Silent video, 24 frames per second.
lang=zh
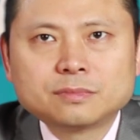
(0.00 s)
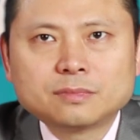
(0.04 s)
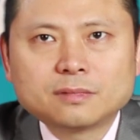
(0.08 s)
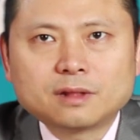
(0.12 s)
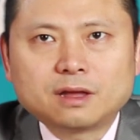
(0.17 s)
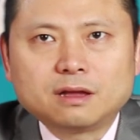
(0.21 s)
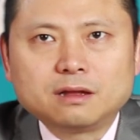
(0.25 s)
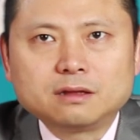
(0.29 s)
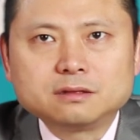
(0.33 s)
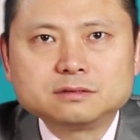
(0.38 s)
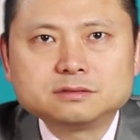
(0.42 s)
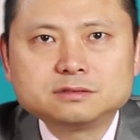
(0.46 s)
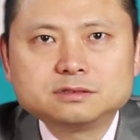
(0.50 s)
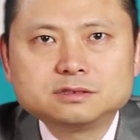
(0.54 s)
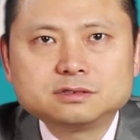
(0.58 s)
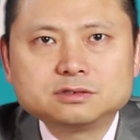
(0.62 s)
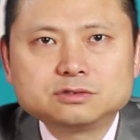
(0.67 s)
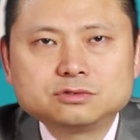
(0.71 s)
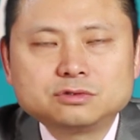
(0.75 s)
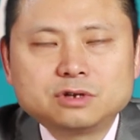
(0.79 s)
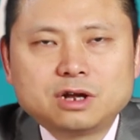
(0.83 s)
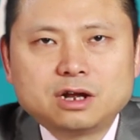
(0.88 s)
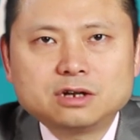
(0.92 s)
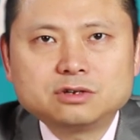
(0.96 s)
啊，也
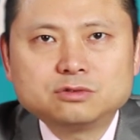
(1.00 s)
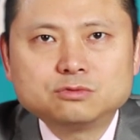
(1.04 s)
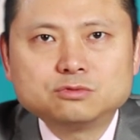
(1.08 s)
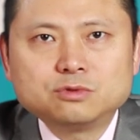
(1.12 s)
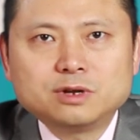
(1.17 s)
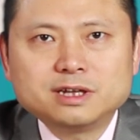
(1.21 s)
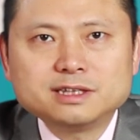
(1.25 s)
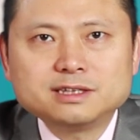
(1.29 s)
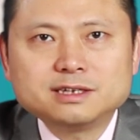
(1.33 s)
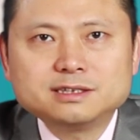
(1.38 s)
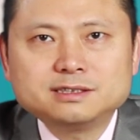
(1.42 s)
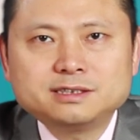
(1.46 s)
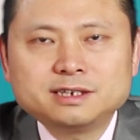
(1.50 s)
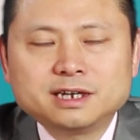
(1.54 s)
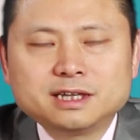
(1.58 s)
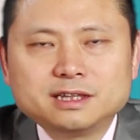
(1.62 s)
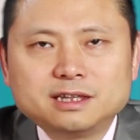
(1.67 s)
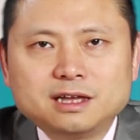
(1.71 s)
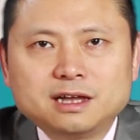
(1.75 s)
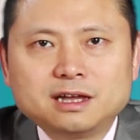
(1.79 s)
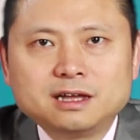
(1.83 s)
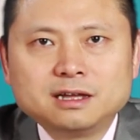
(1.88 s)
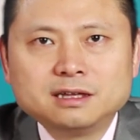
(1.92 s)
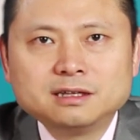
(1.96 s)
就是二十五万年前
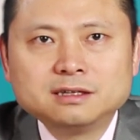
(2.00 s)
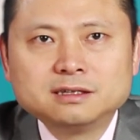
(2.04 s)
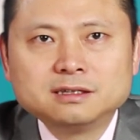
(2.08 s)
呢。